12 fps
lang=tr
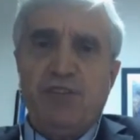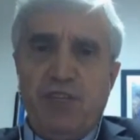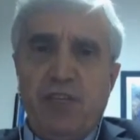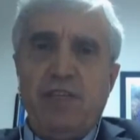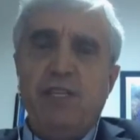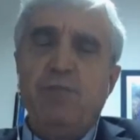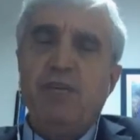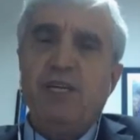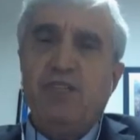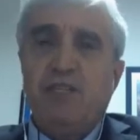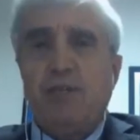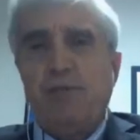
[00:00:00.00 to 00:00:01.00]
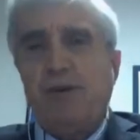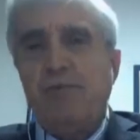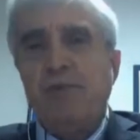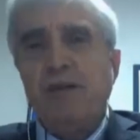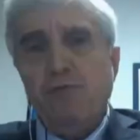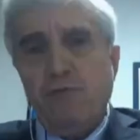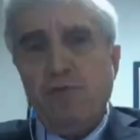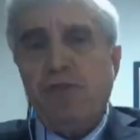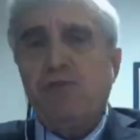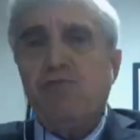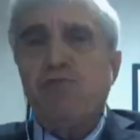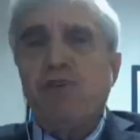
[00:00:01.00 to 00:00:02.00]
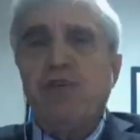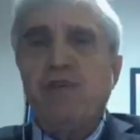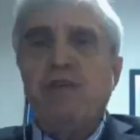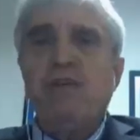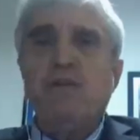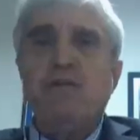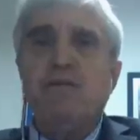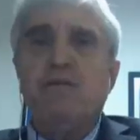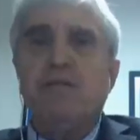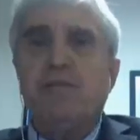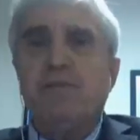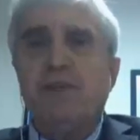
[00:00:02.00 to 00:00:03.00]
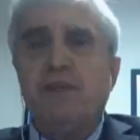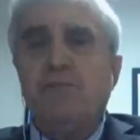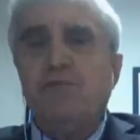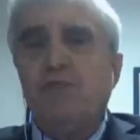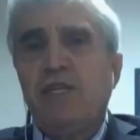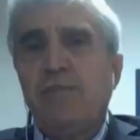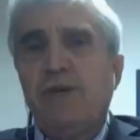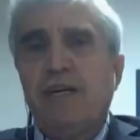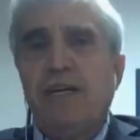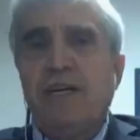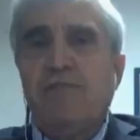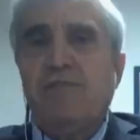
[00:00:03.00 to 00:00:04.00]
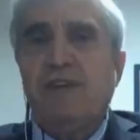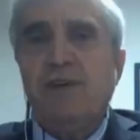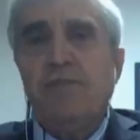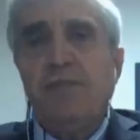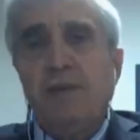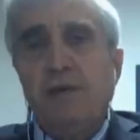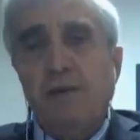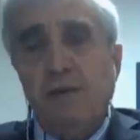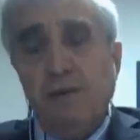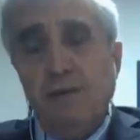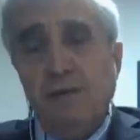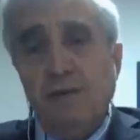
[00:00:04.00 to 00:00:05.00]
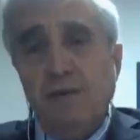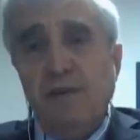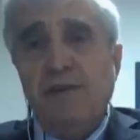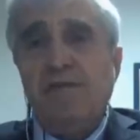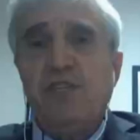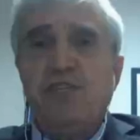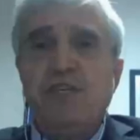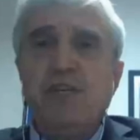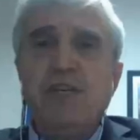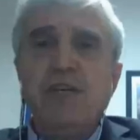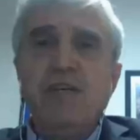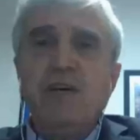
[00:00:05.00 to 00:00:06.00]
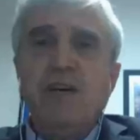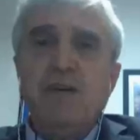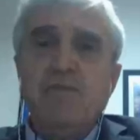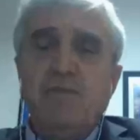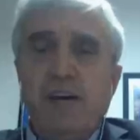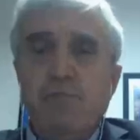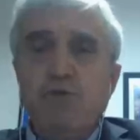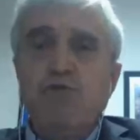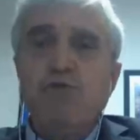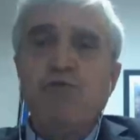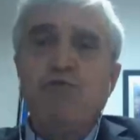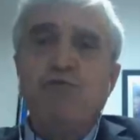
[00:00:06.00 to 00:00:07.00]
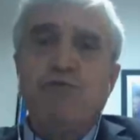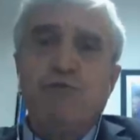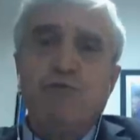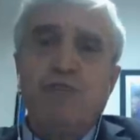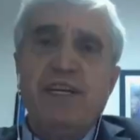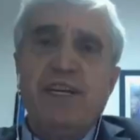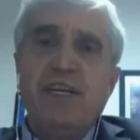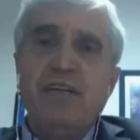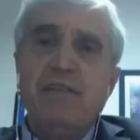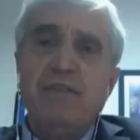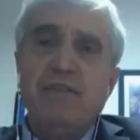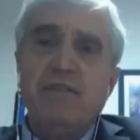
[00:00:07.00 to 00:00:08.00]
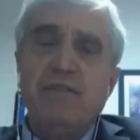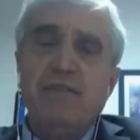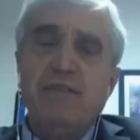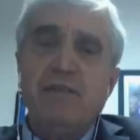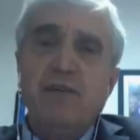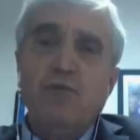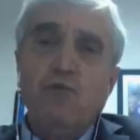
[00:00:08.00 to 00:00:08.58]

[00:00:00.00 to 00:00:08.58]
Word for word: şeklinde bir açıklama. Oysa Türkiye'nin e, tabii ki burada beklentisi e, İsveç'in vermiş olduğu sözlere e,